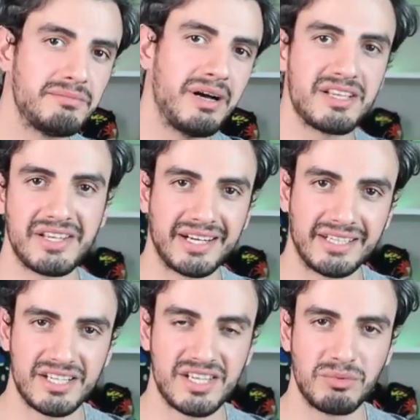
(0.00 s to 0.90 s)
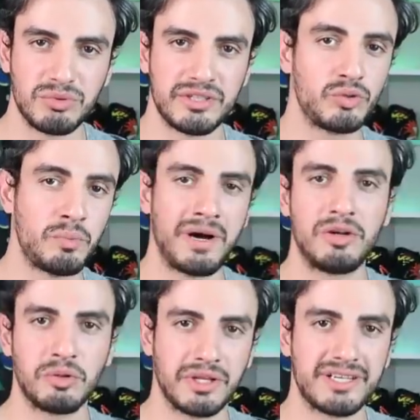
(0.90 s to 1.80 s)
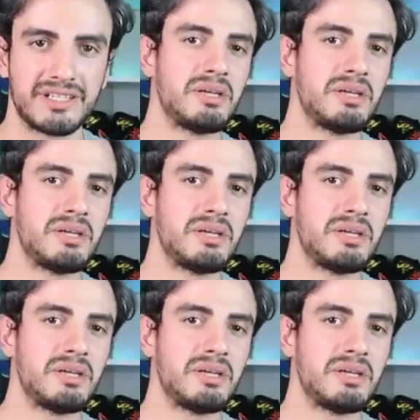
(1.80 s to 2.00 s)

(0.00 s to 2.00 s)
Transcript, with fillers: bazı arkadaşlar bunları toparlıyorlar.